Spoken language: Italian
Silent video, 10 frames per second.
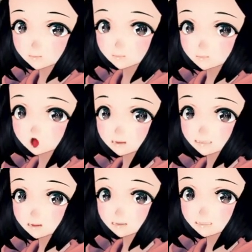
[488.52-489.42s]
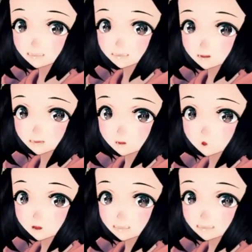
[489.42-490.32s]
Quindi se ti distruggo tutte
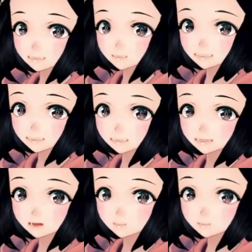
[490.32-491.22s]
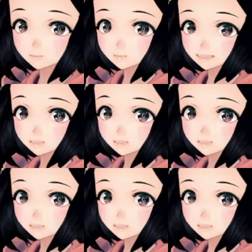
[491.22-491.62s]
le piante però... Eh no!